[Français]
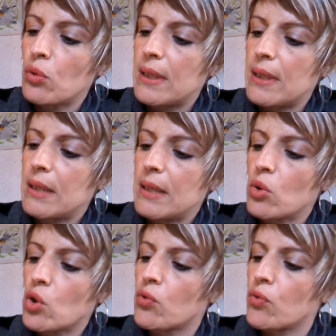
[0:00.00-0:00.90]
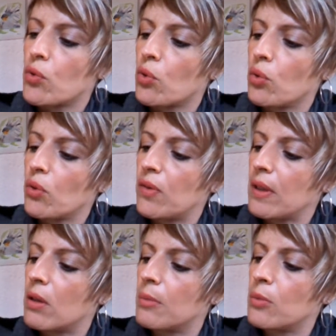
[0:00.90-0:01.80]
Conçu pour tous les types de
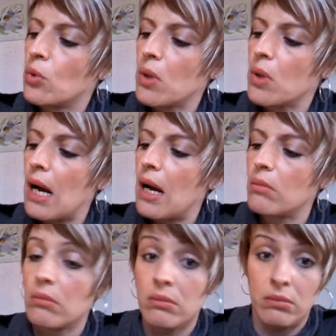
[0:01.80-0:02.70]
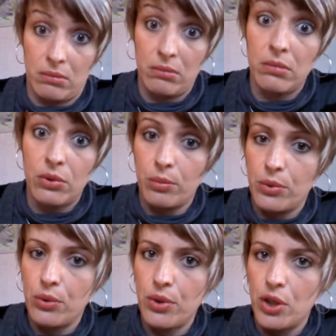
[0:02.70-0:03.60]
cheveux. Ce sérum non gras,
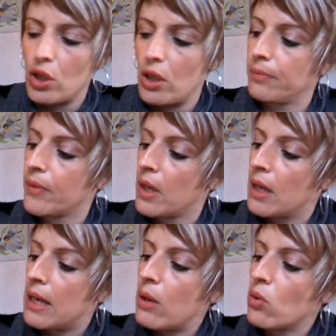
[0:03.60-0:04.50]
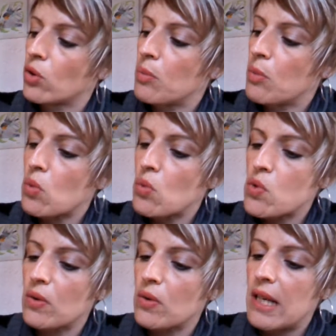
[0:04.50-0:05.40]
tant mieux déjà,
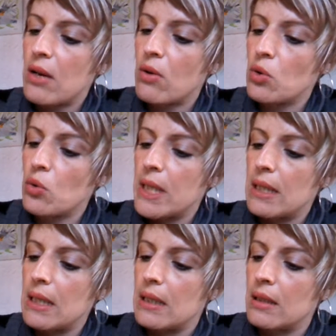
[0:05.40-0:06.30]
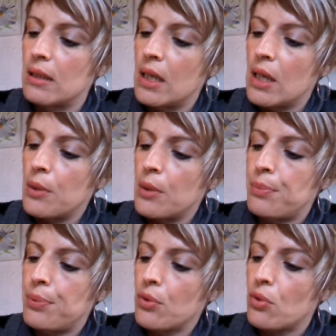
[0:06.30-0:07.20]
et hautement concentré en
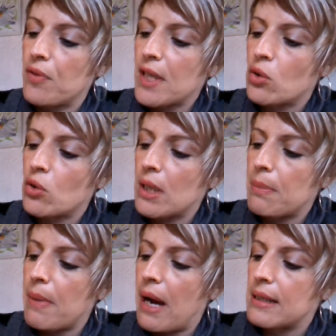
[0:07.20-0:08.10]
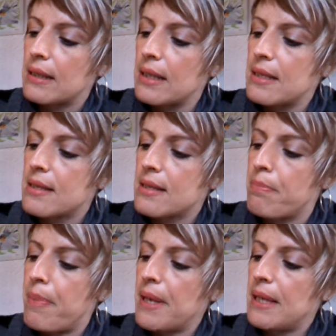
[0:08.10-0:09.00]
huile. pure aux vertus
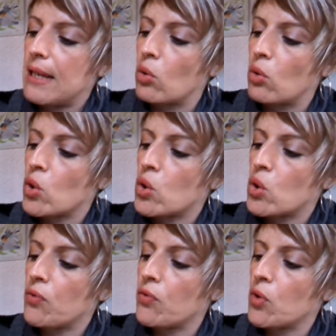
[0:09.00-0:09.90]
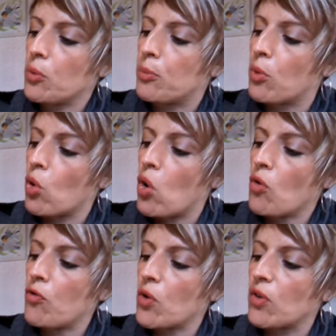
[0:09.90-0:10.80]
réparatrices, pénètre le
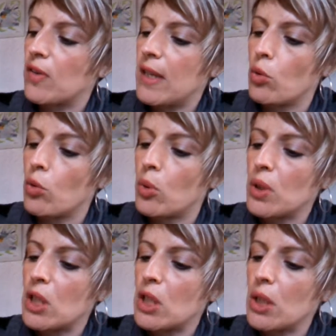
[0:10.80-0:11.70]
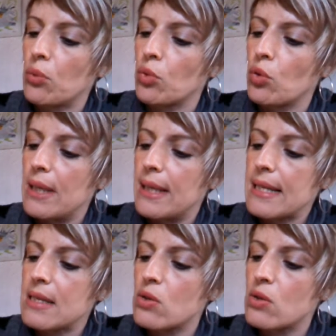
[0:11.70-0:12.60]
cheveu pour le renforcer, le
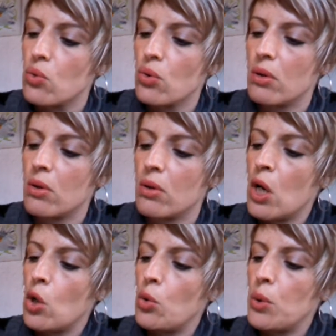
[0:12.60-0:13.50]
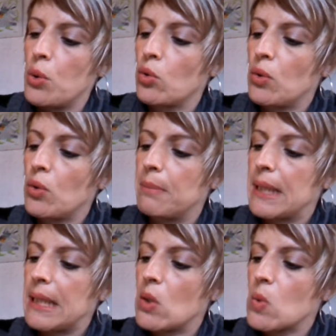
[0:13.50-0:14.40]
protéger contre les cassures,
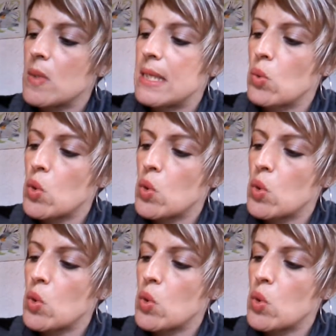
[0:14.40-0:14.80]
lui redonner